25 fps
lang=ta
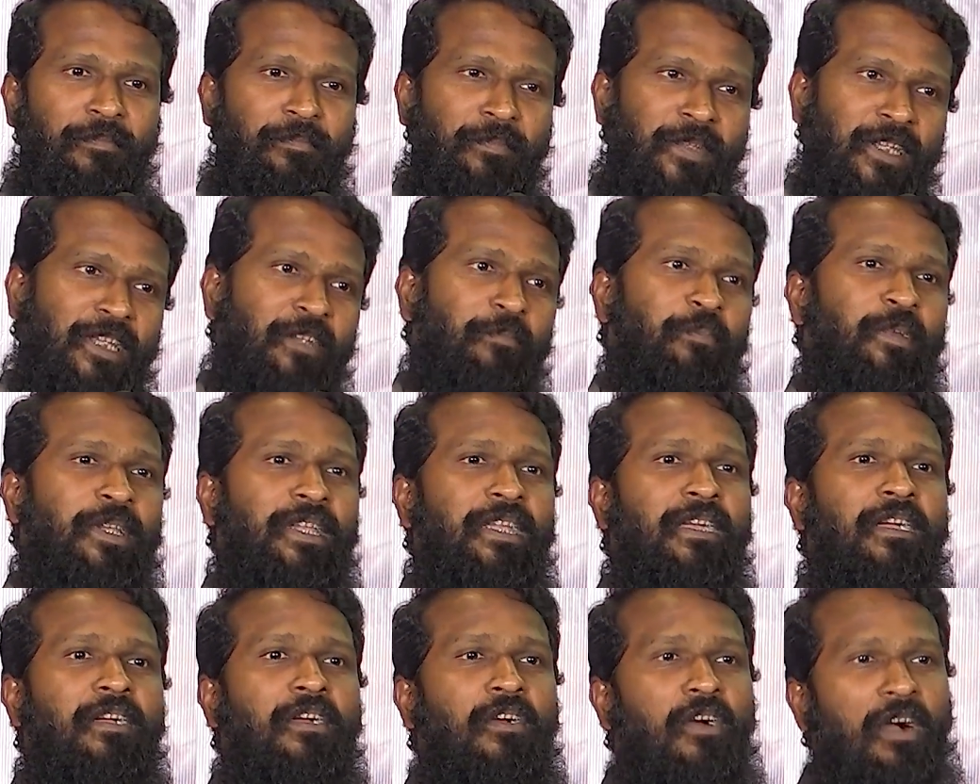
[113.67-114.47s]

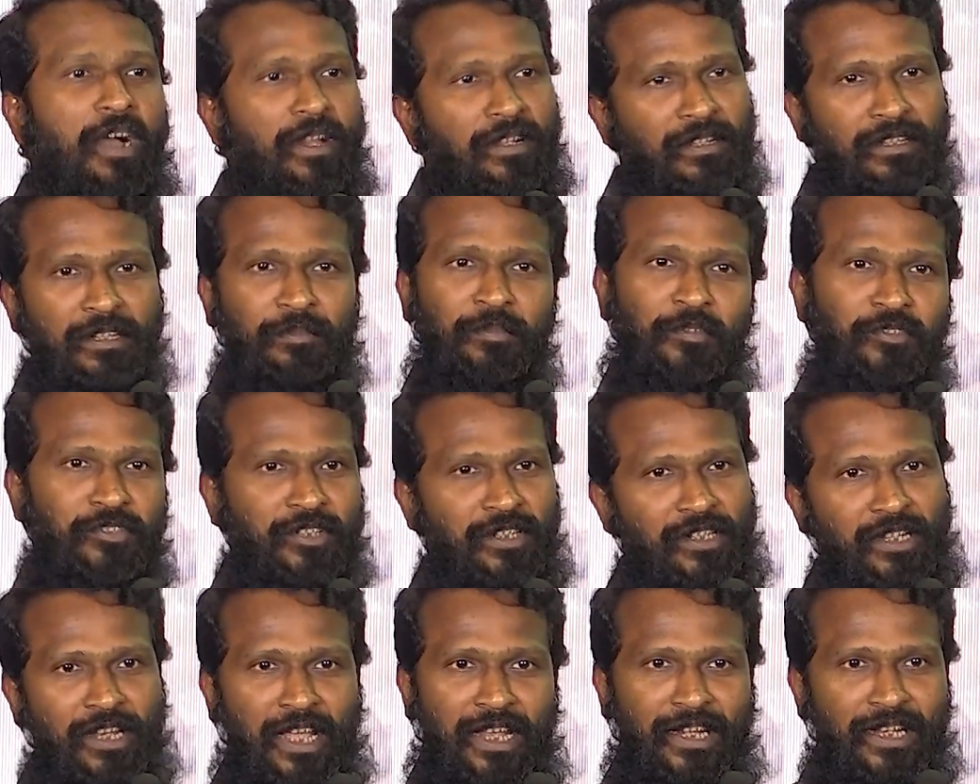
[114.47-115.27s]
மிகப்பெரிய
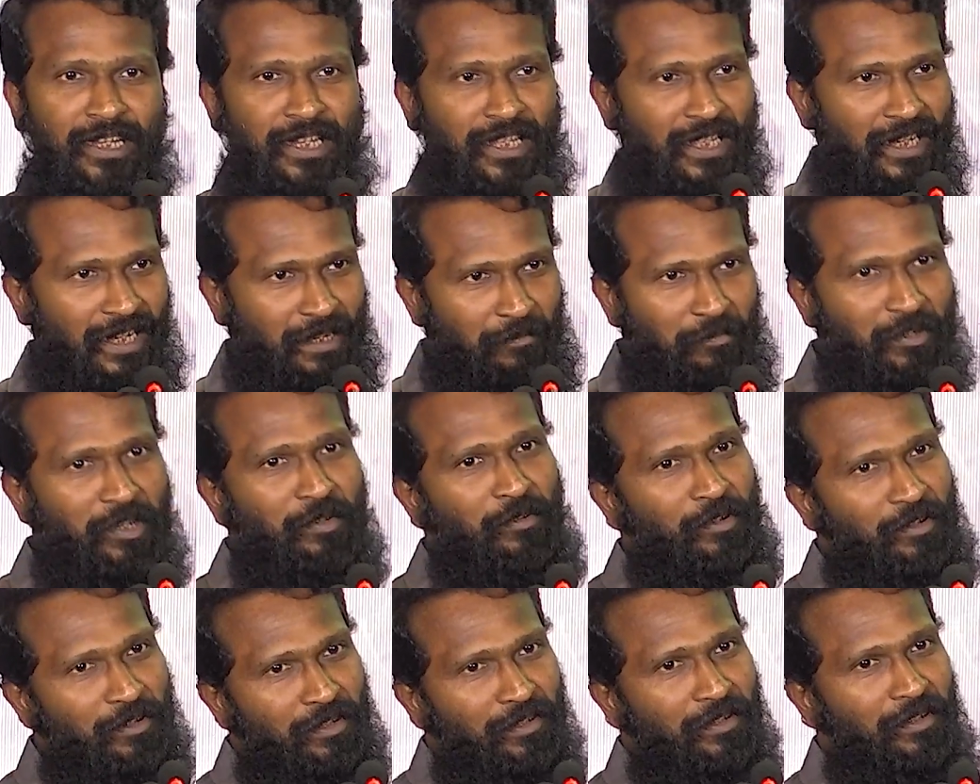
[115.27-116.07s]
கான்ட்ரிபியூஷன் நான் நினைக்கிறேன் இப்படி
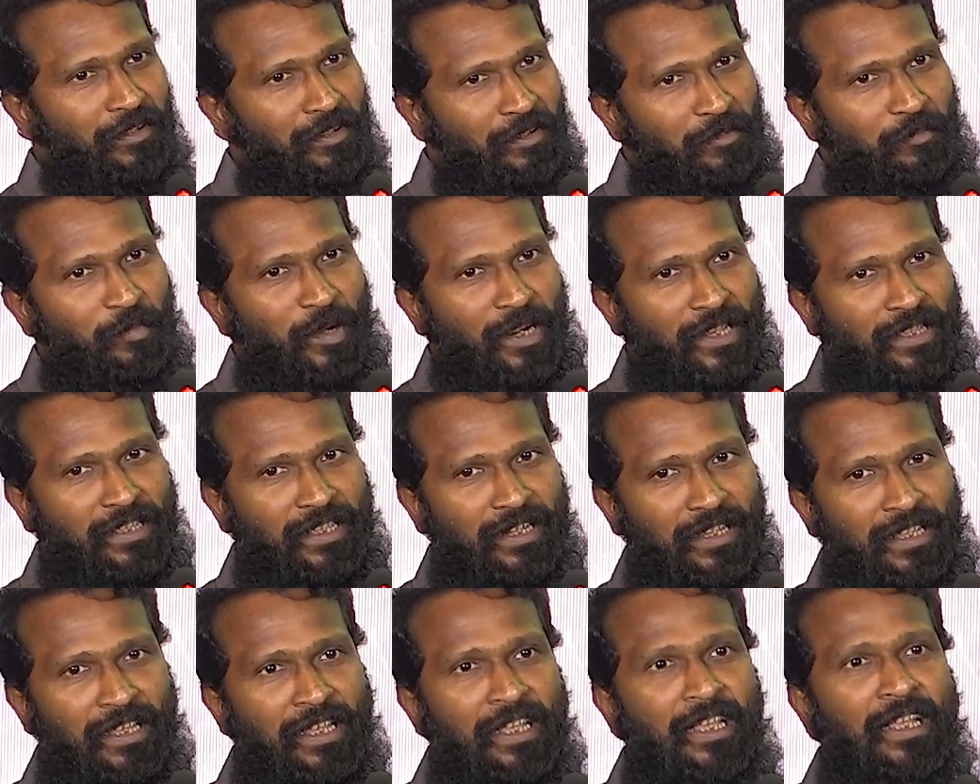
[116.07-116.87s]
ஒரு
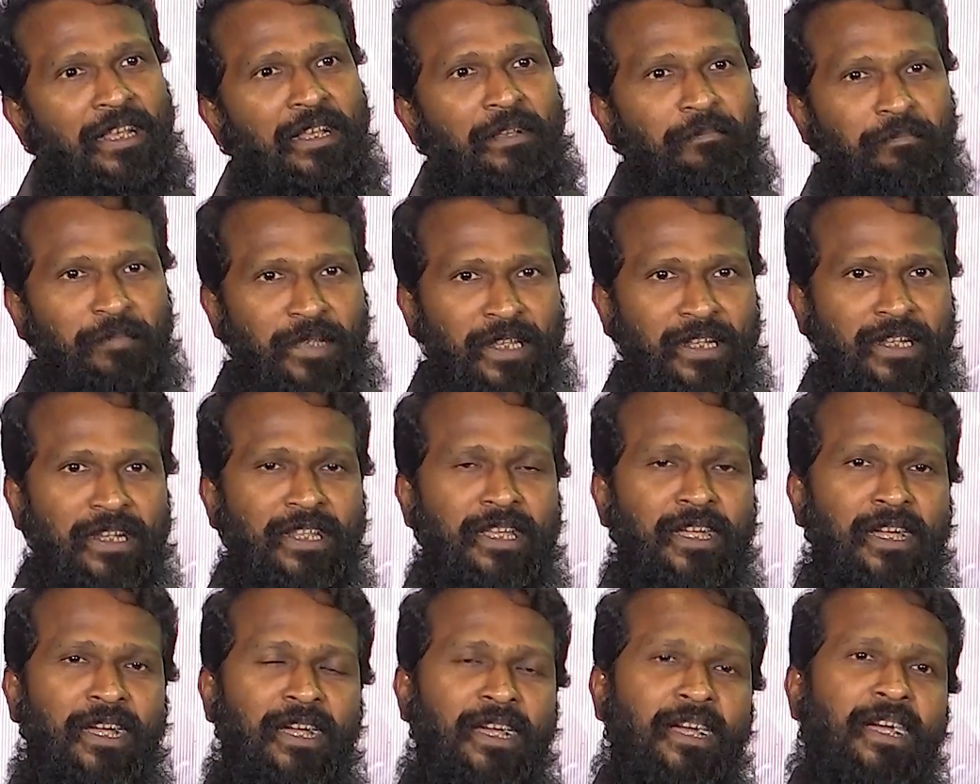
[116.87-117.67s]
படத்தில்
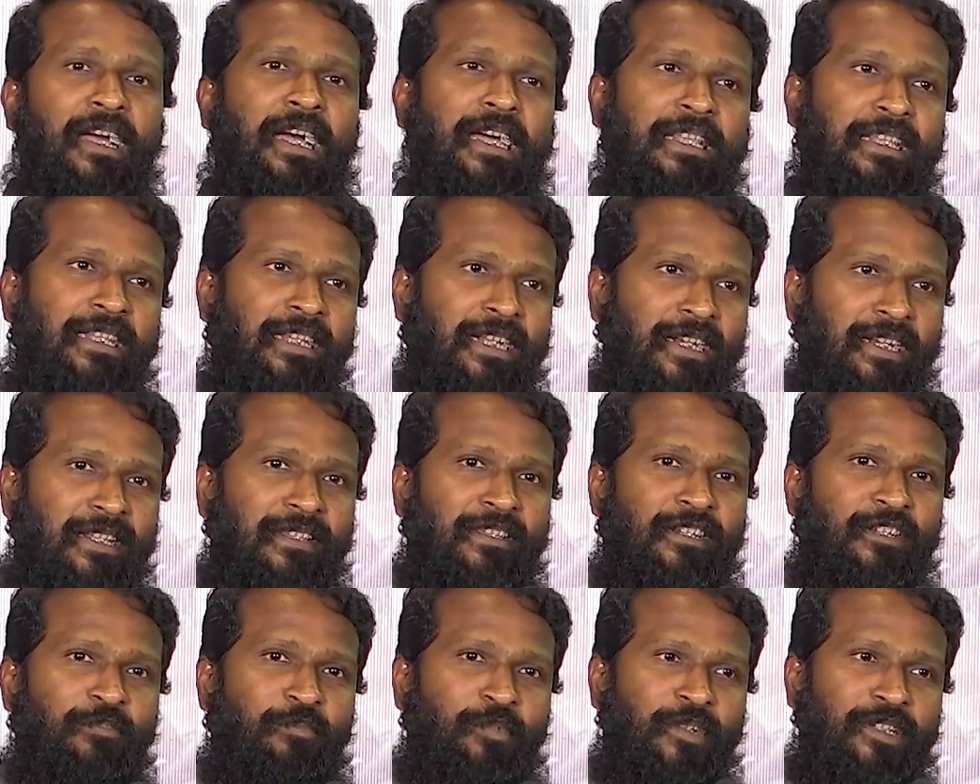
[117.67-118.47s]
மீடியா அதை
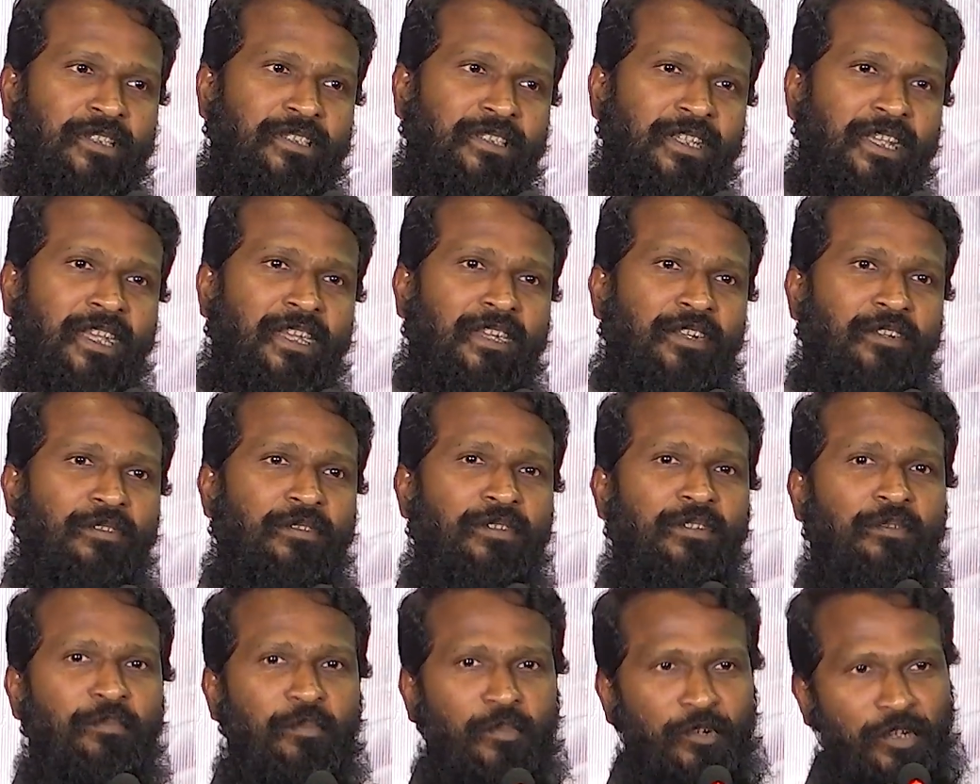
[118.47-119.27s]
எடுத்துகிட்டு போய்
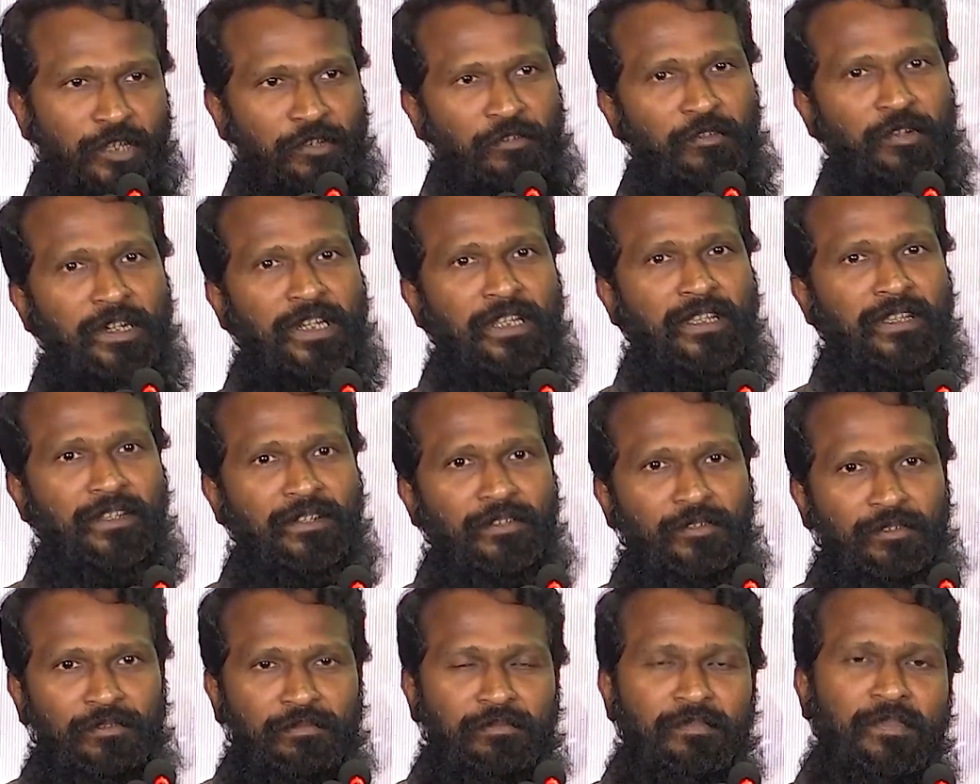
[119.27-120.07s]
சேர்க்கணும்னு முடிவு
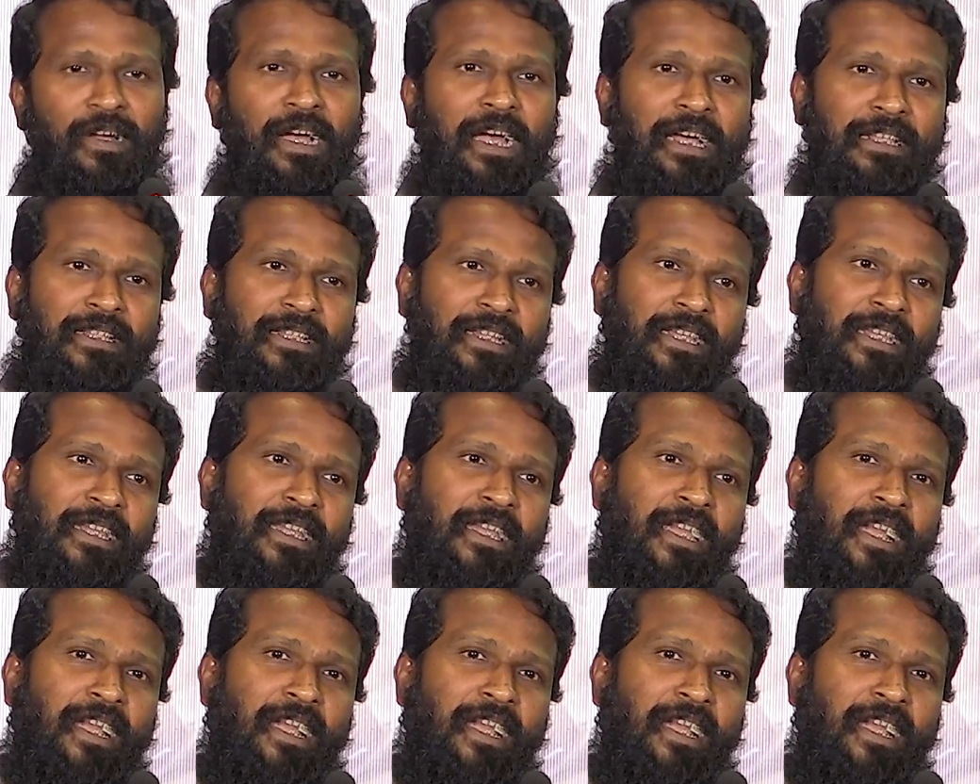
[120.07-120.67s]
எடுக்கிறதும் அதை